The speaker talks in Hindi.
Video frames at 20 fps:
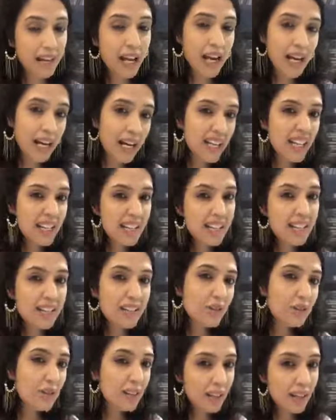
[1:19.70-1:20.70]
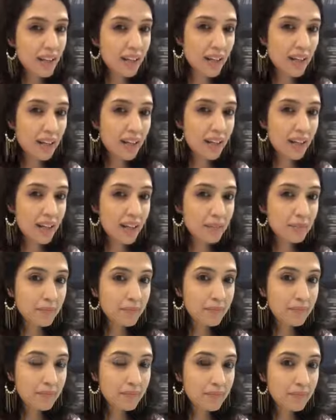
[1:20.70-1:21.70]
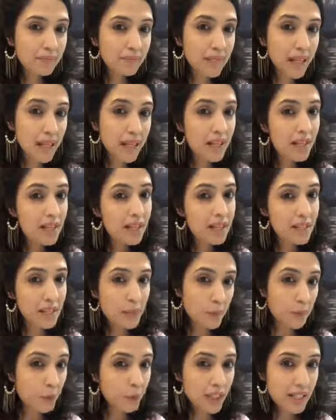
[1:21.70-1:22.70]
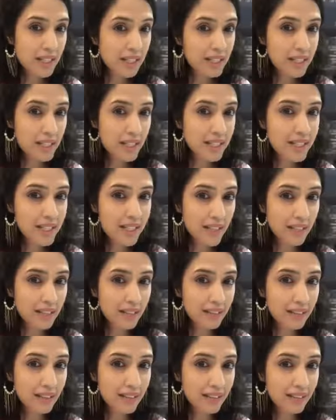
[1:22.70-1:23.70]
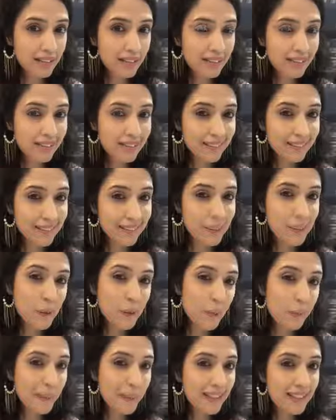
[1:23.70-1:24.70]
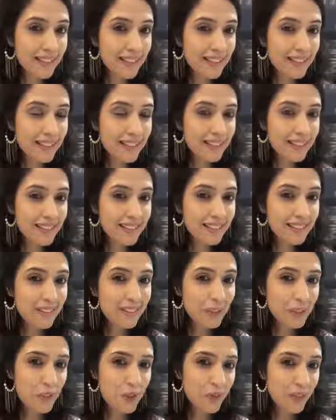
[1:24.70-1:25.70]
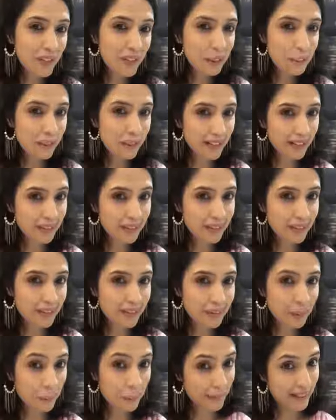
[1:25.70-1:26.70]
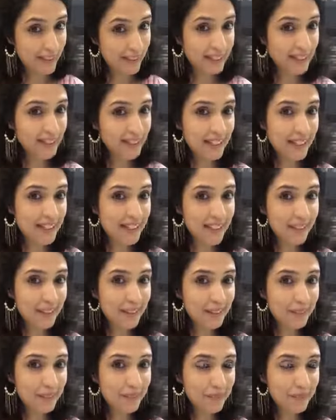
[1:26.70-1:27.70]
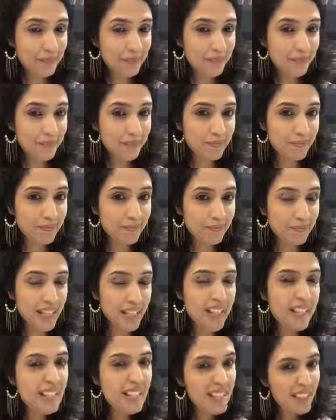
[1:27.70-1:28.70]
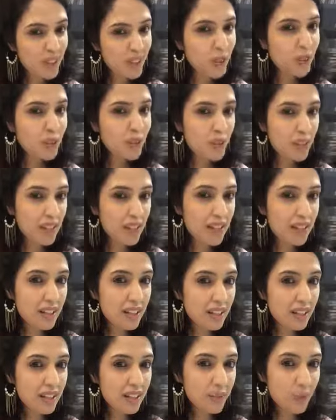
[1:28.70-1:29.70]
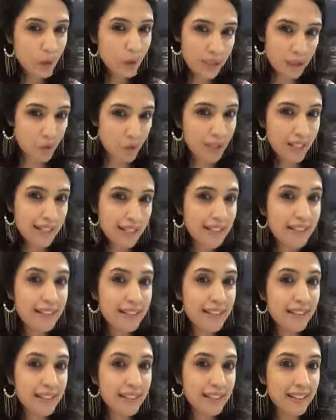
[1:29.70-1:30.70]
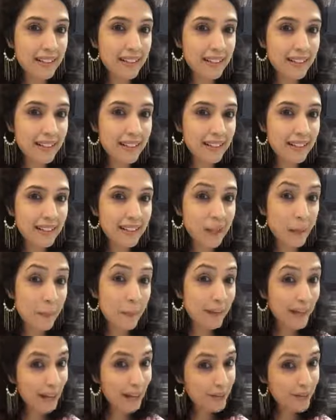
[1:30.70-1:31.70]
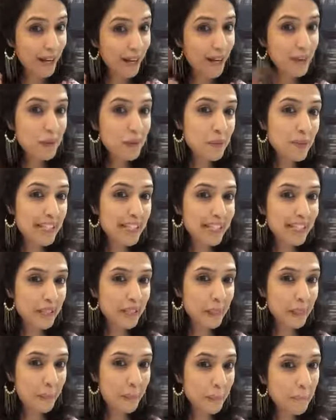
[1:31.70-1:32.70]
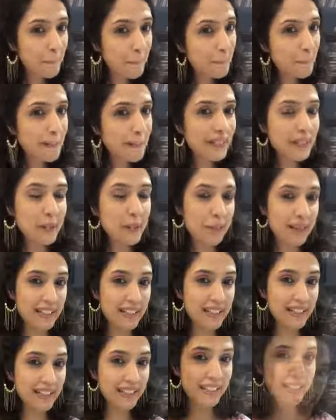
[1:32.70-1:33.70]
आना जाना तो लगा रहेगा जब तू घर से चली जाती है तो फिर कुछ वक्त बाद मैं तेरे घर आ जाती हूँ तो वो इस दुनिया से चली गई है मगर हम वहाँ तो मिलेंगे पक्की बात है